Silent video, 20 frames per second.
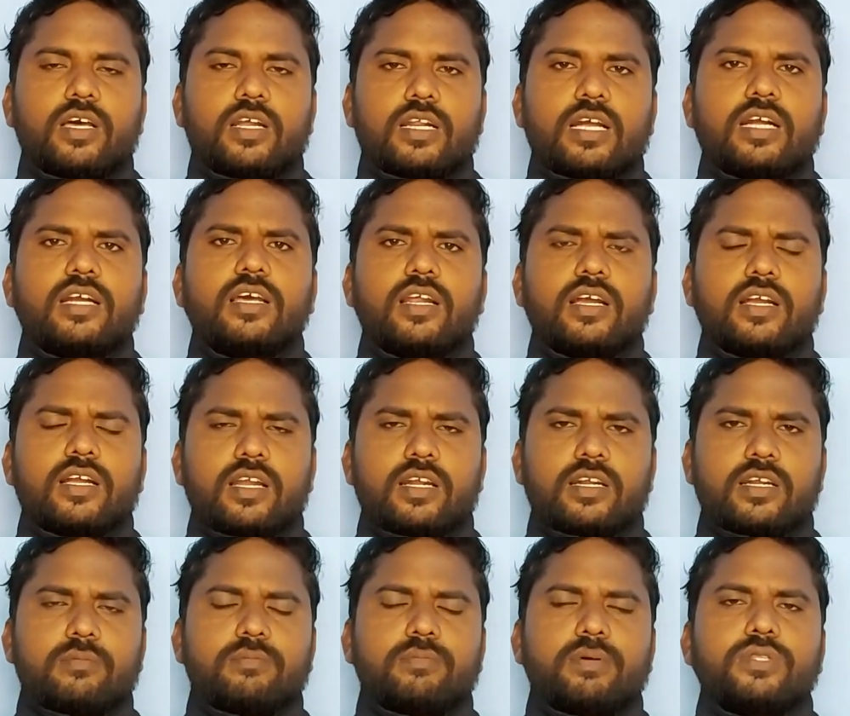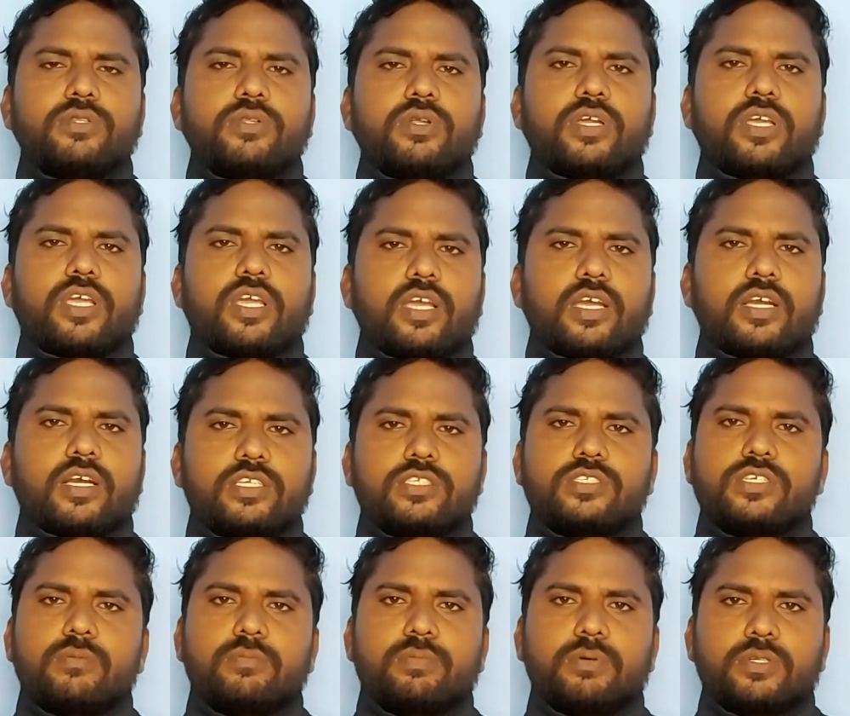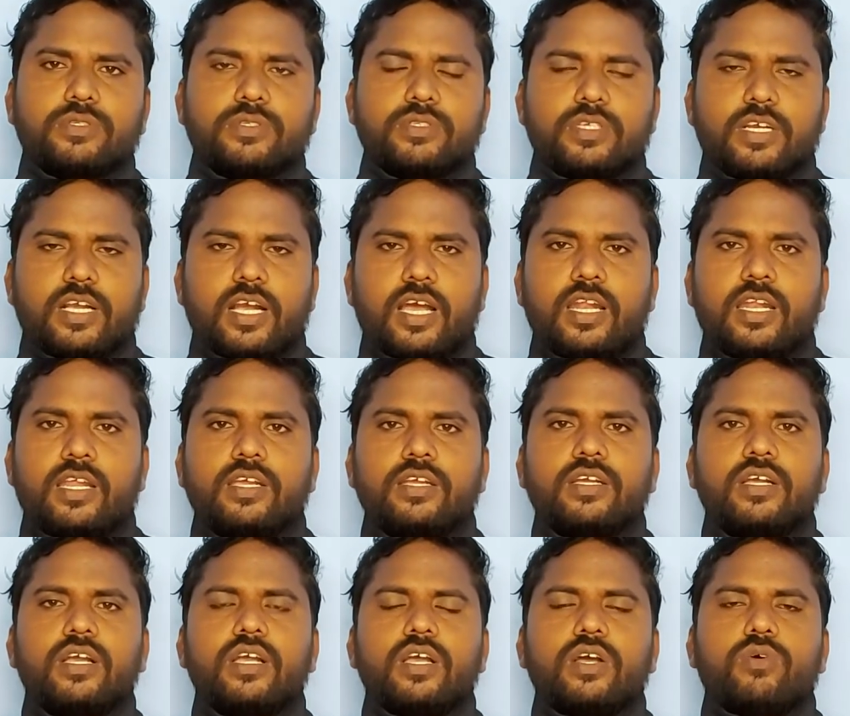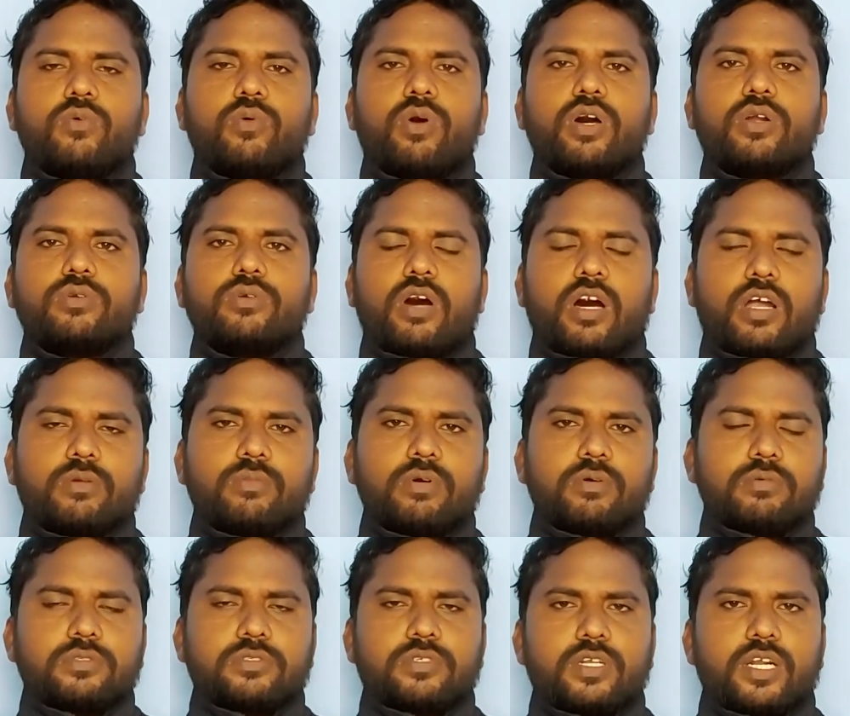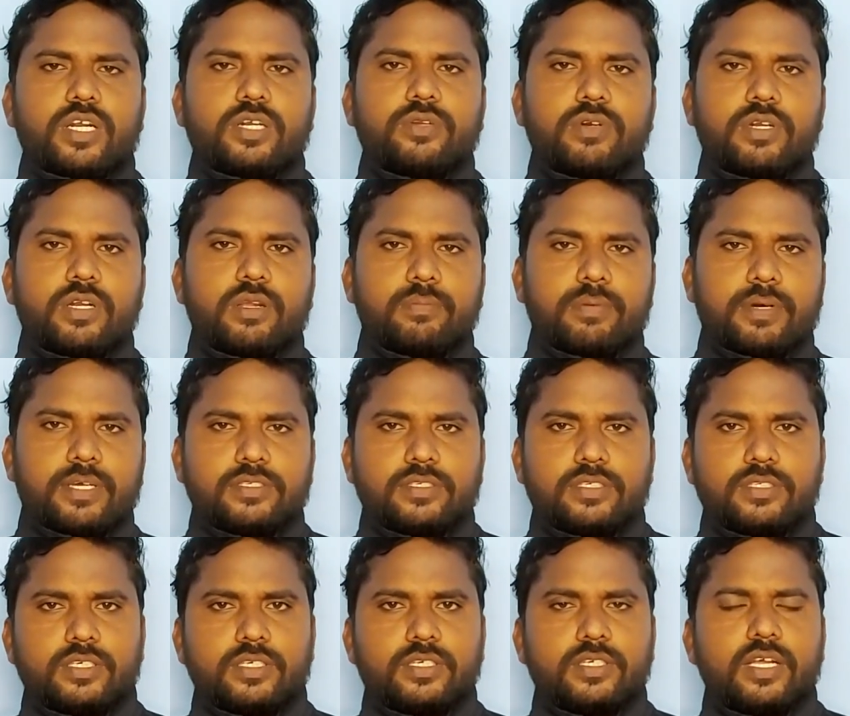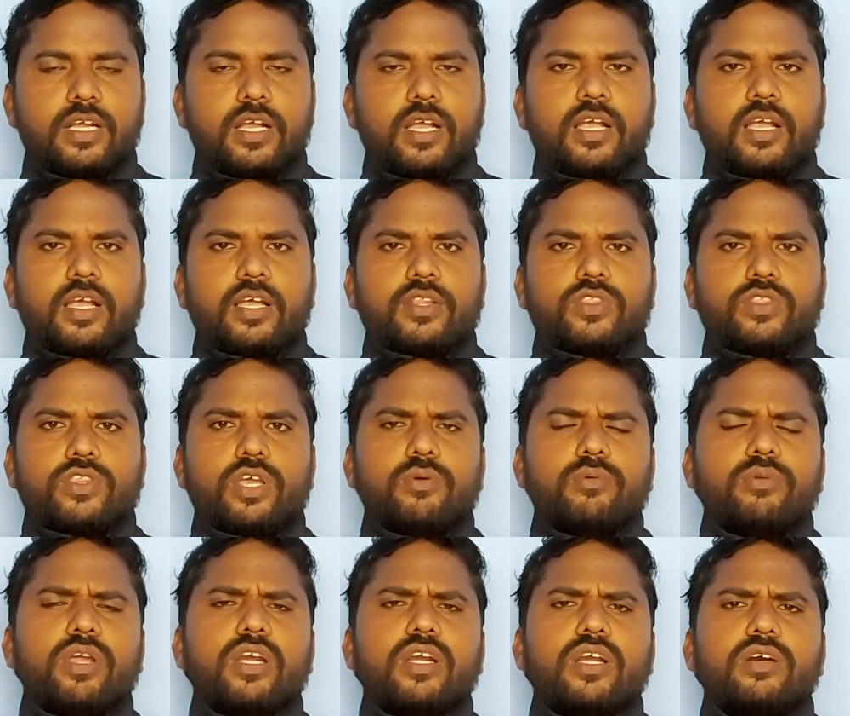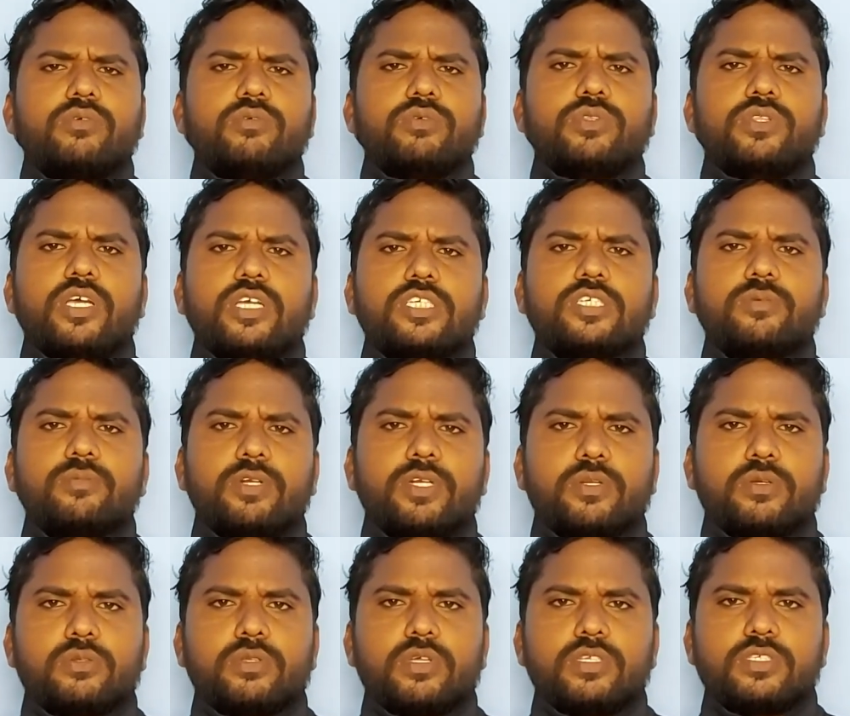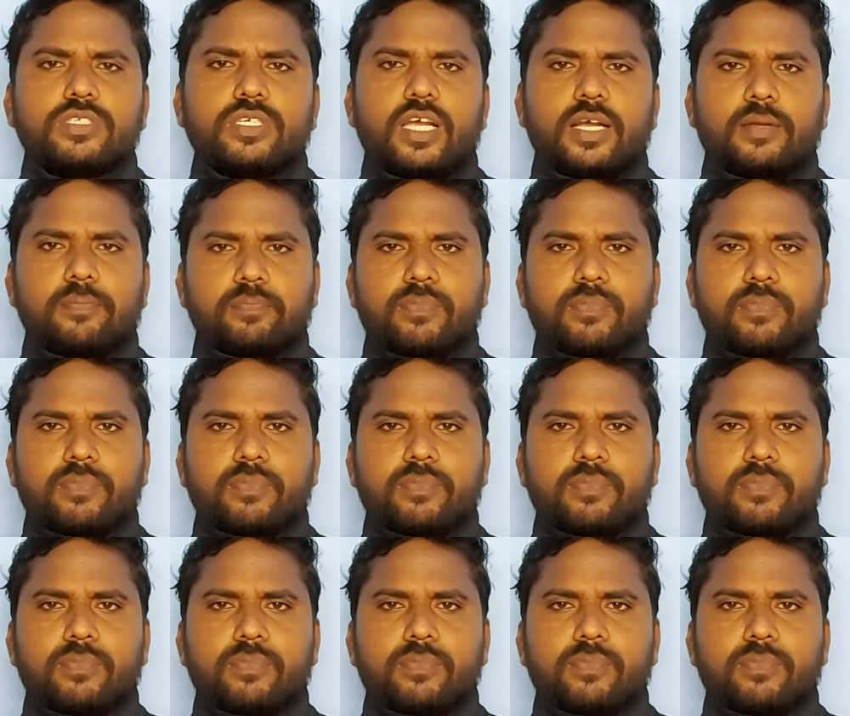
రకరకాల నిబంధనలకి ఖర్చు అయిపోతుంది కానీ వారు అనుభవించలేనటువంటి పరిస్థితి దేవుని యొక్క ఉద్దేశం ఏంటో తెలుసా